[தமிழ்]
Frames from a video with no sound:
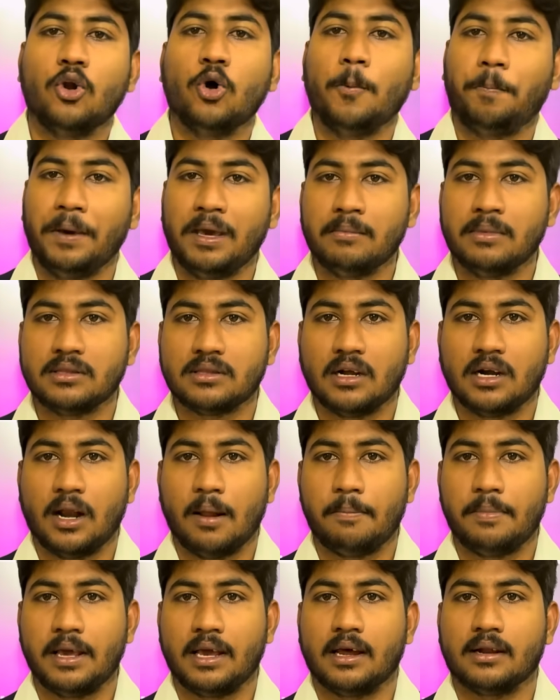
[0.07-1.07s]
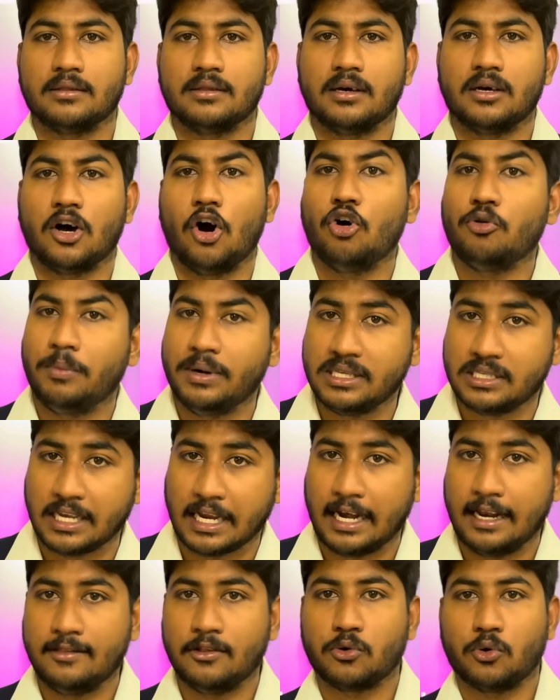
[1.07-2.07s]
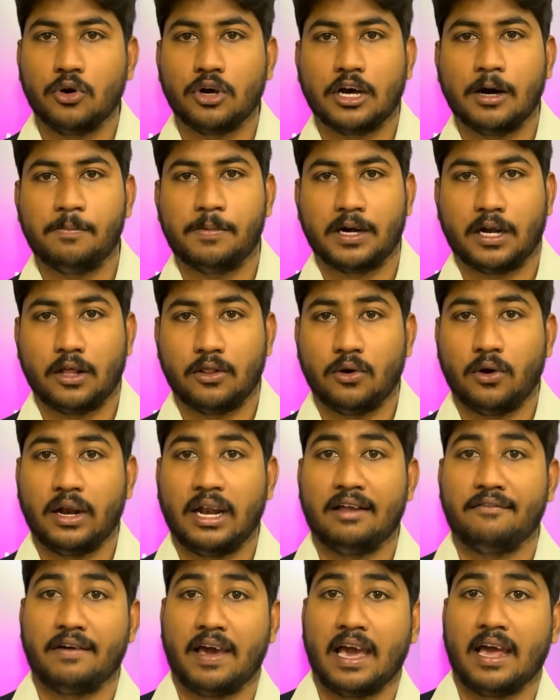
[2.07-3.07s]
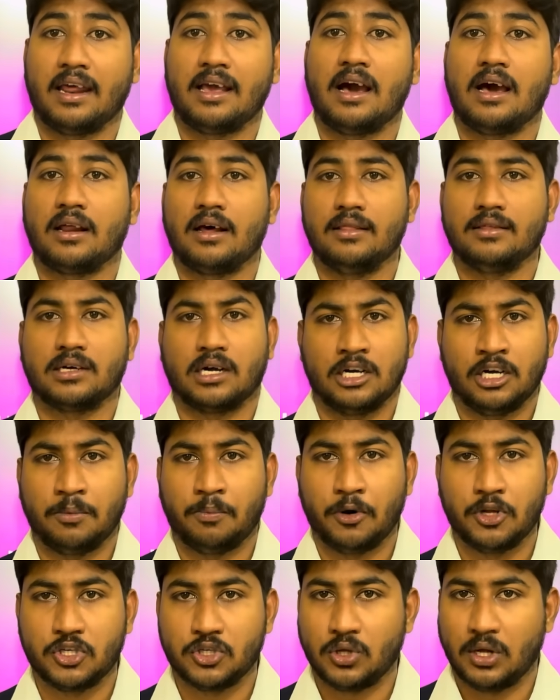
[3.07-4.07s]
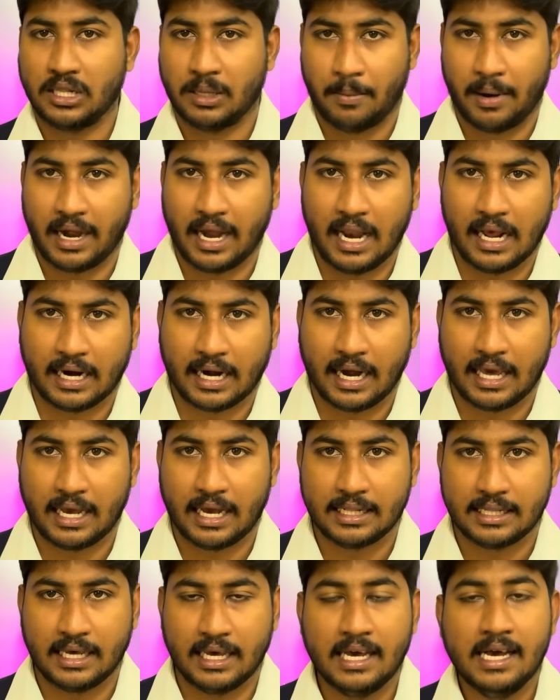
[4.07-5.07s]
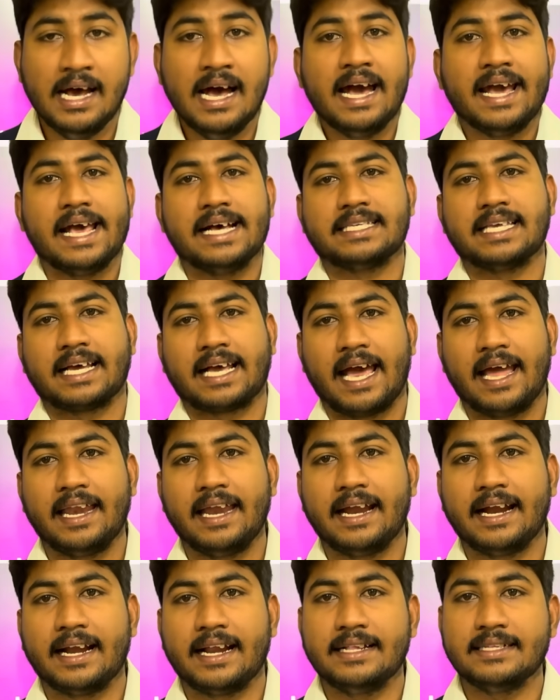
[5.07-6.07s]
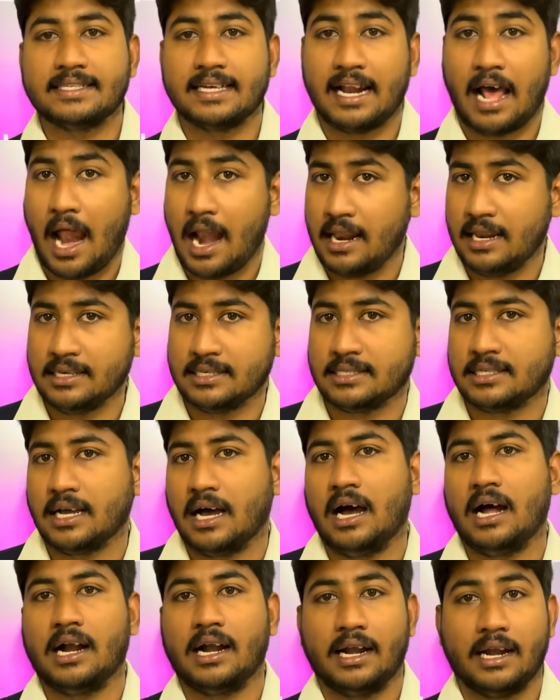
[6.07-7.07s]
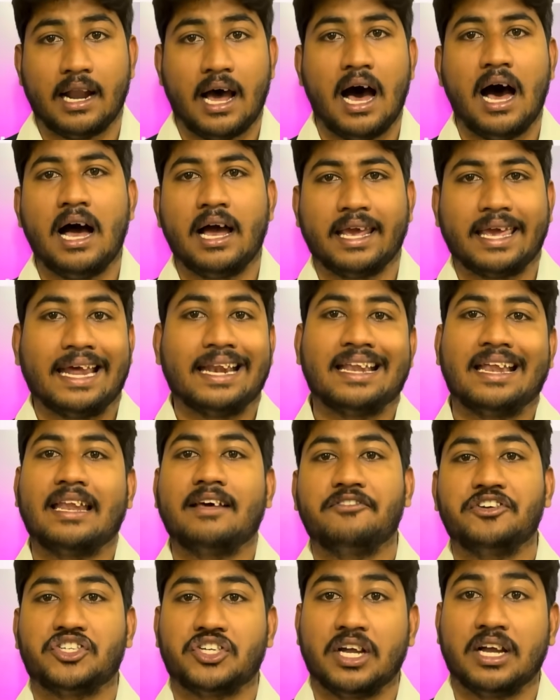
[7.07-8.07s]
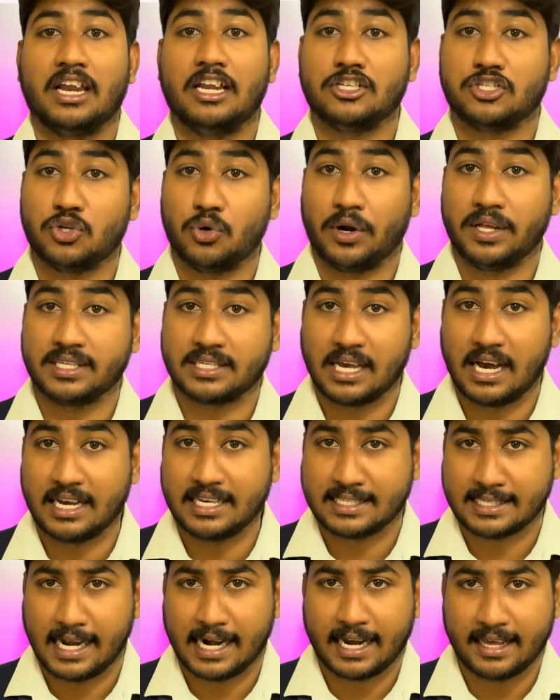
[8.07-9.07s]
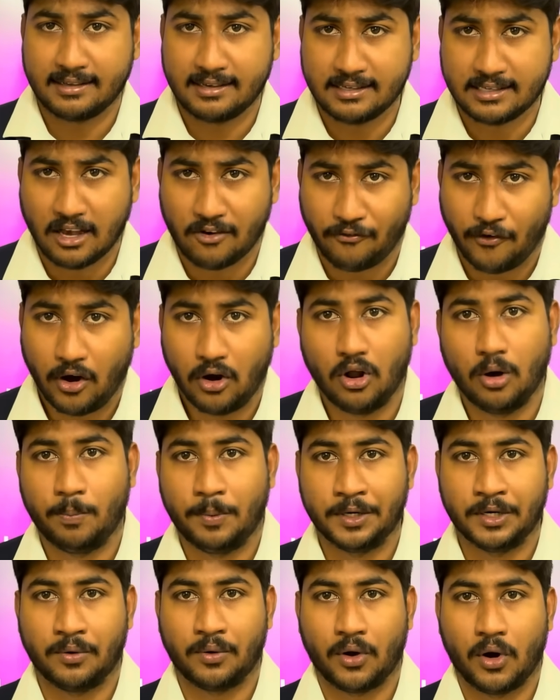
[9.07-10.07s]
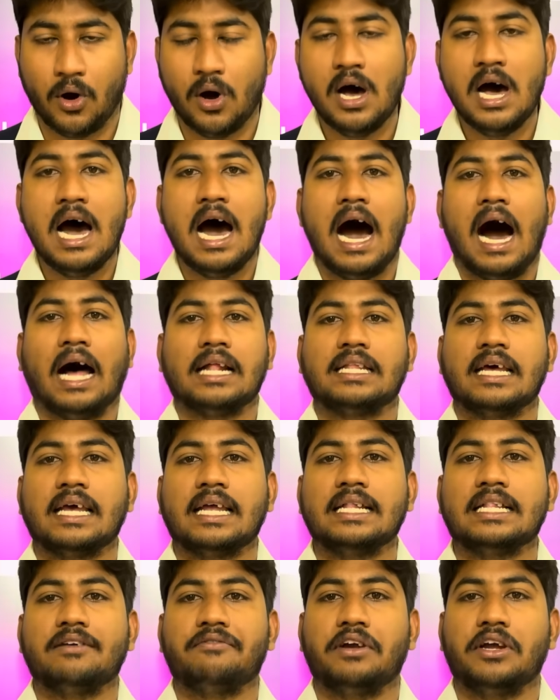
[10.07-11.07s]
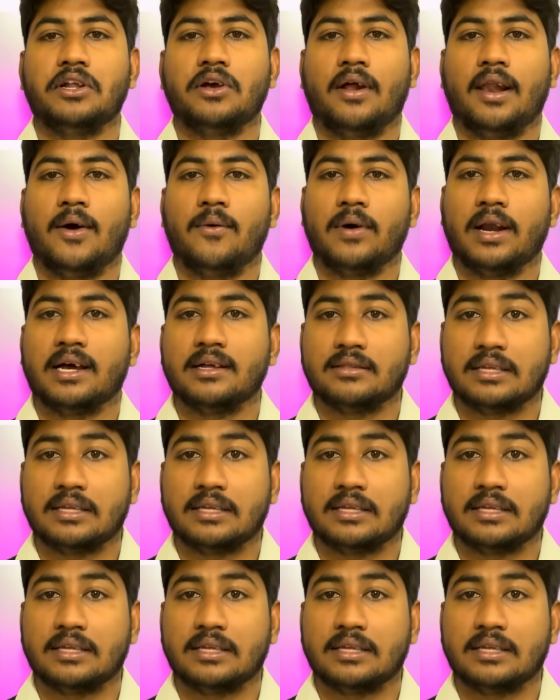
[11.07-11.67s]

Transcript: லூப்பிங் மெத்தட் அப்படிங்கிறது கவர்மெண்ட் சைட்லேருந்து கொடுக்கப்பட்டதோ இல்லை வேறு யாராவது கண்டுபிடிச்சதோ அந்த மாதிரிலாம் கிடையாது ஏஸ் அ கெரியர் கைடன்ஸ் அண்ட் அனலிஸ்டாக நான் என்னென்ன விஷயங்களை ஸ்டூடெண்ட்ஸ்க்காக ஸ்ட்ராட்டஜிஸாக ஃபாலோ பண்ணணும் அதை இந்த வீடியோவில் உங்களுக்கு